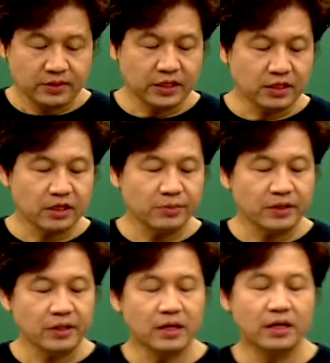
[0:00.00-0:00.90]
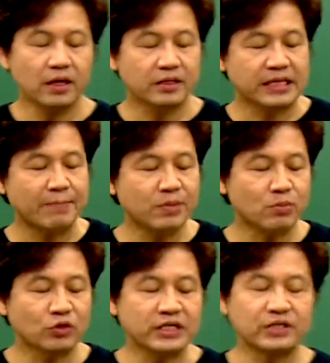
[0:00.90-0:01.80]
자, 그러면 3번 어,
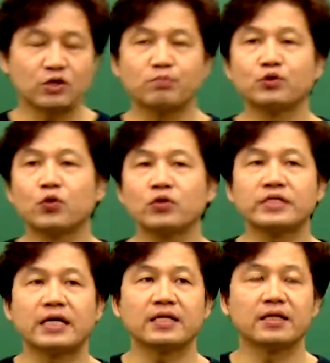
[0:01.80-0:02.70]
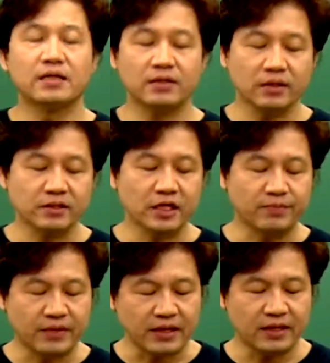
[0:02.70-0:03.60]
목차죠. 부동산
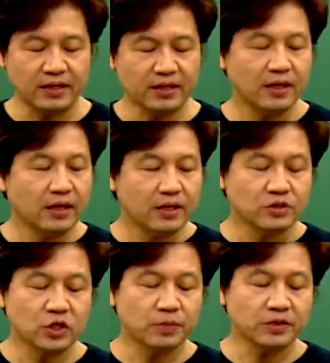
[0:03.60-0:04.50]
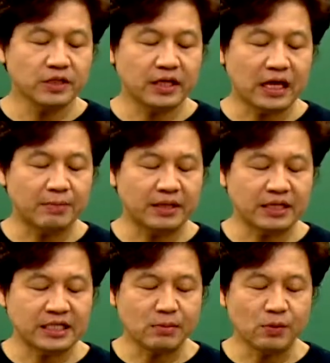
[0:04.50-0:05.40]
특성입니다. 첫 번째
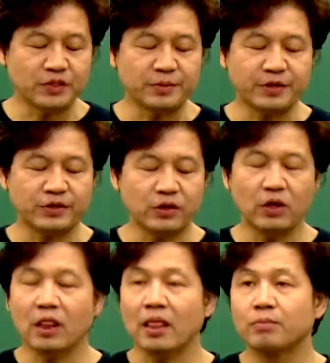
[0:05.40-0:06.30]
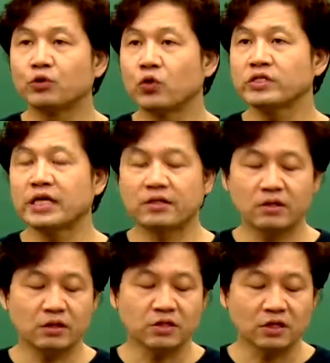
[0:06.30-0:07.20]
까만 심어보시면요. 부동산
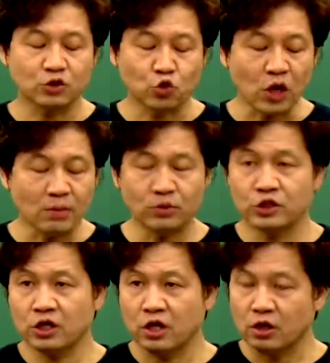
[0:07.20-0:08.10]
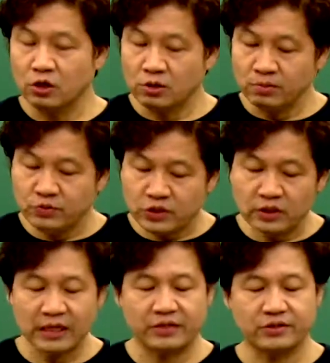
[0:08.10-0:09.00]
특성 종합 문제가
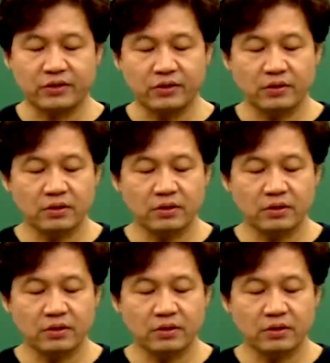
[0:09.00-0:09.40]
엄청 나왔어요.